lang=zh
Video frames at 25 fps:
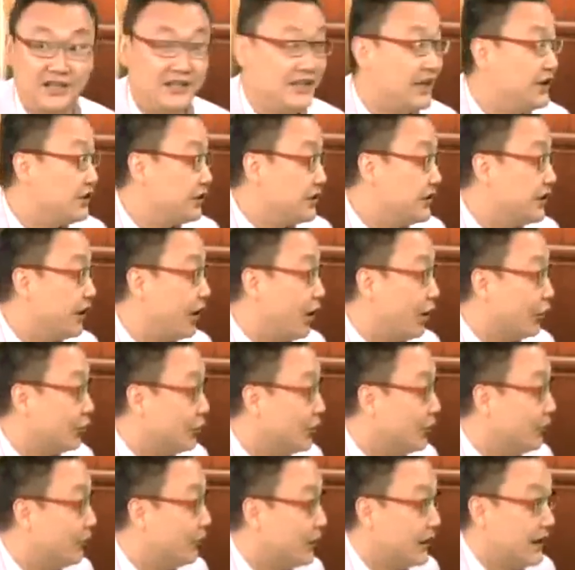你看现在已经
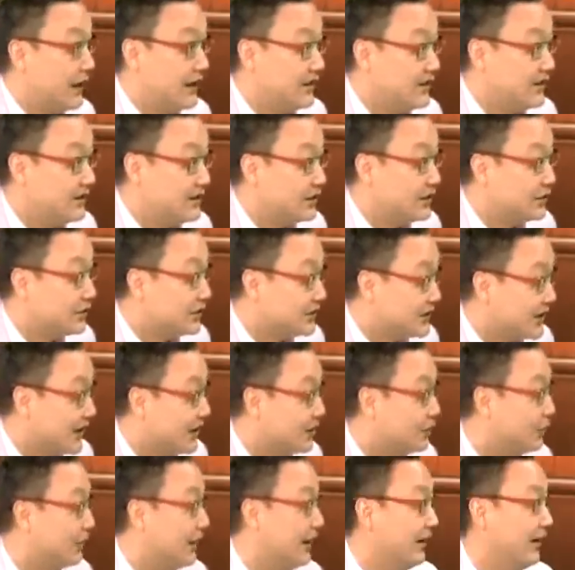有好多阿桑奇都
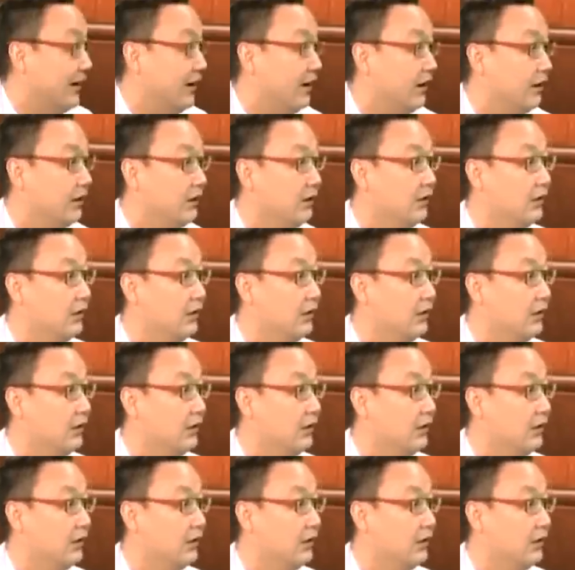能站出来。